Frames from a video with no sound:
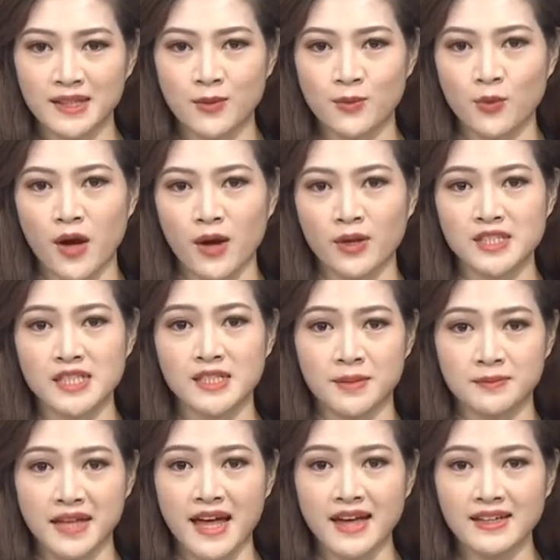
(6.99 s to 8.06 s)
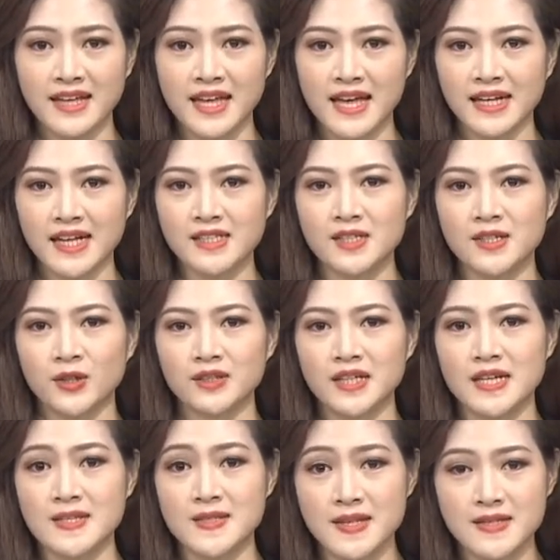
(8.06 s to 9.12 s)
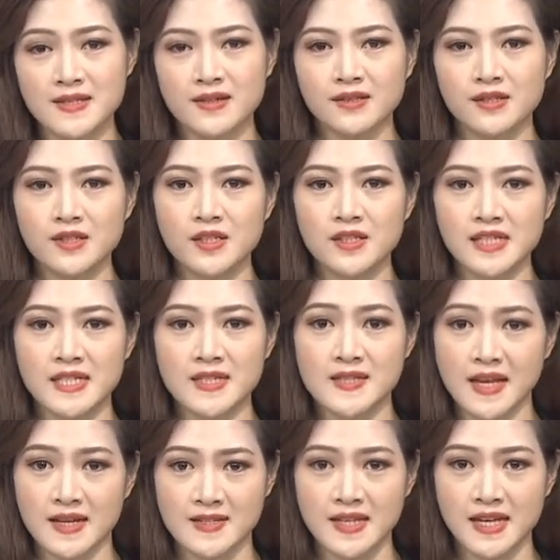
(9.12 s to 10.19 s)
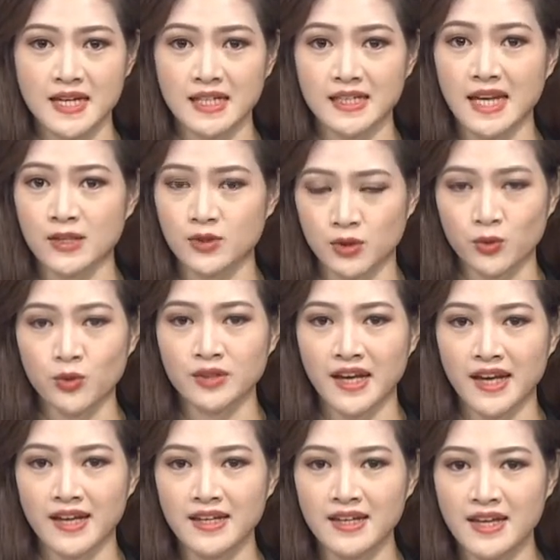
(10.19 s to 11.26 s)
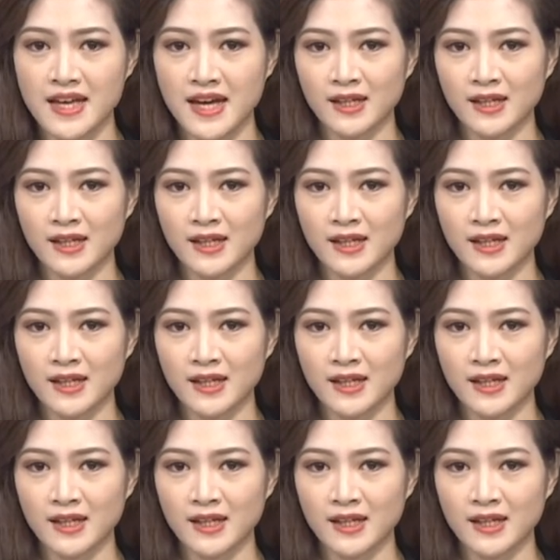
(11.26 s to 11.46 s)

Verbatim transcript: Thông qua quá trình hợp tác, các trường có thể xây dựng những chương trình giảng dạy đạt chuẩn quốc tế,